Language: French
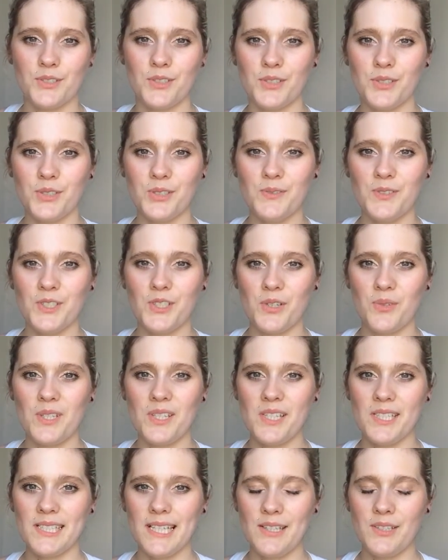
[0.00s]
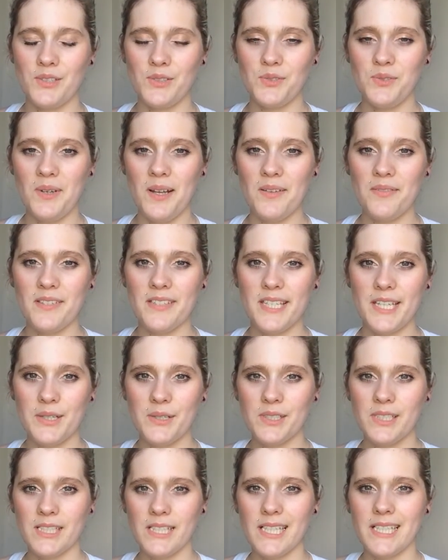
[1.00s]
On se retrouve aujourd'hui dans cette nouvelle
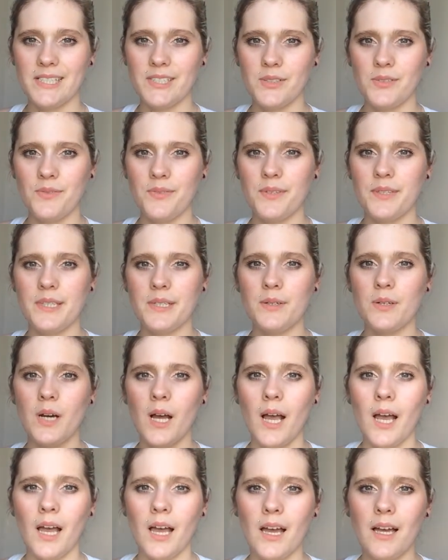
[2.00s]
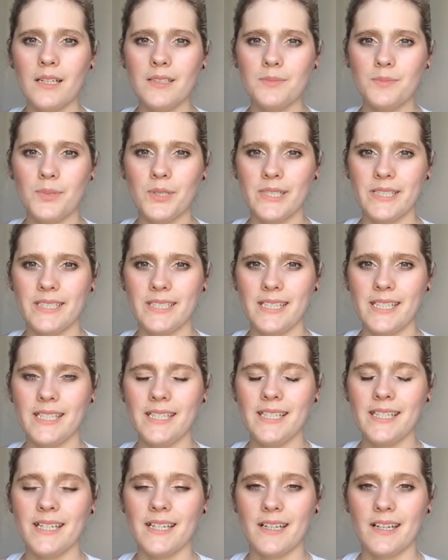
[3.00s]
vidéo qui est une vidéo
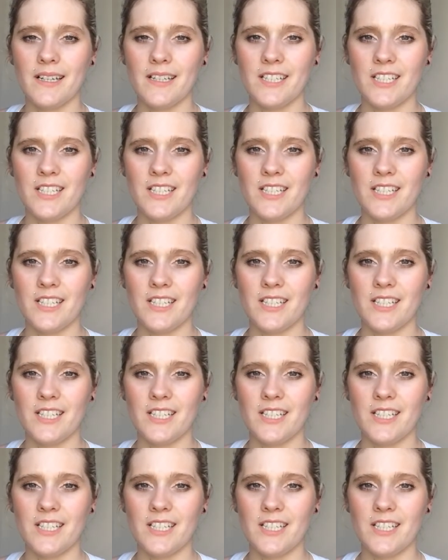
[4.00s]
unboxing.